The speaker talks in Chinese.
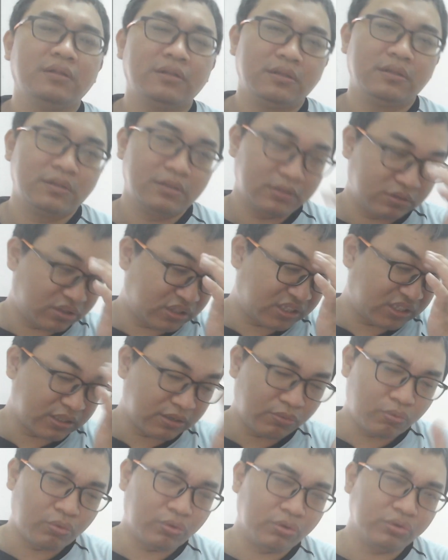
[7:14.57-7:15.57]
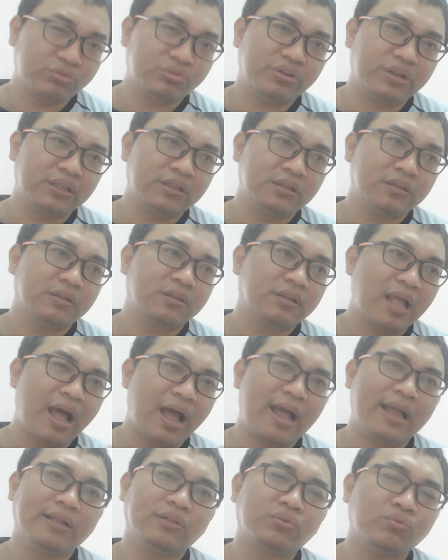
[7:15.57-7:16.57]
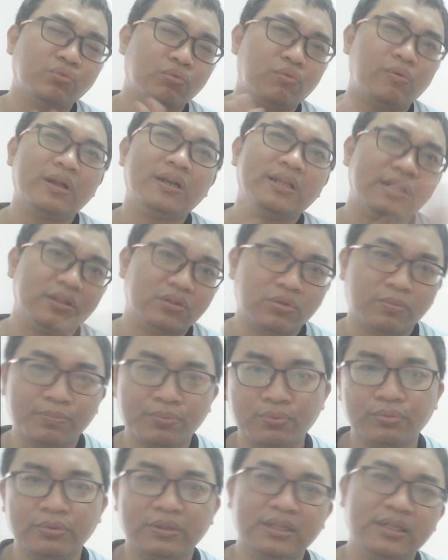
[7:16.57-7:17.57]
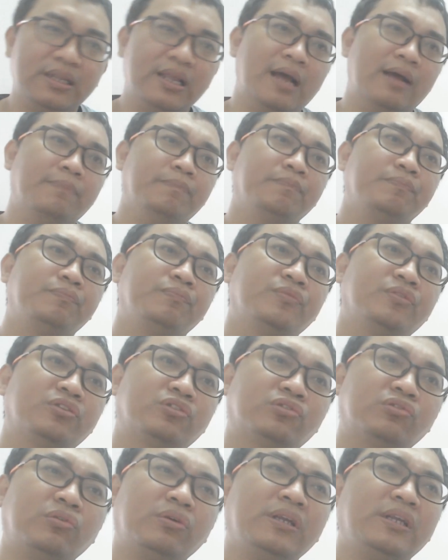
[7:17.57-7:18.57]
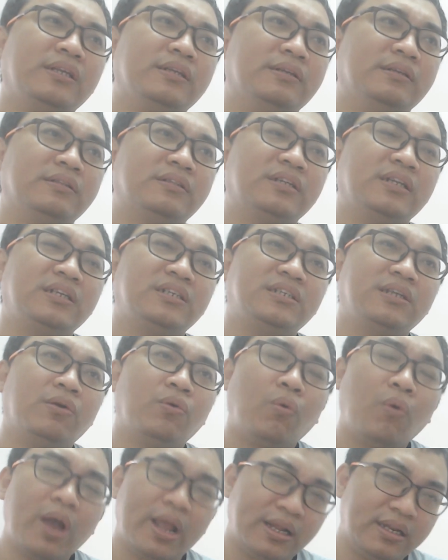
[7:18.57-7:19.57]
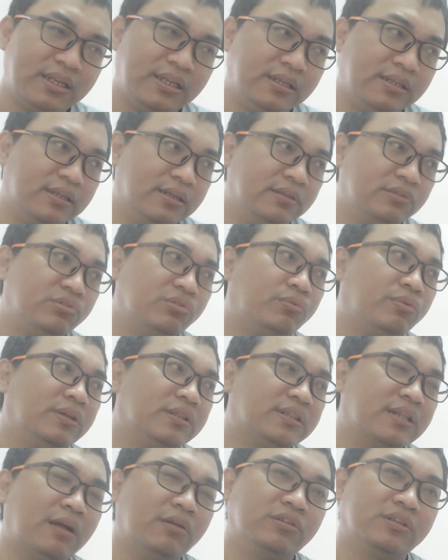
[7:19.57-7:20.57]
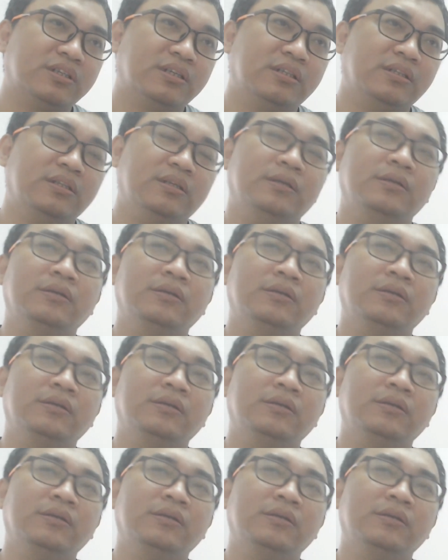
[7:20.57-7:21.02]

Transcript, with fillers: 生活圈、态度、观念都不一样，所以这一些外力呢，就会造成呢。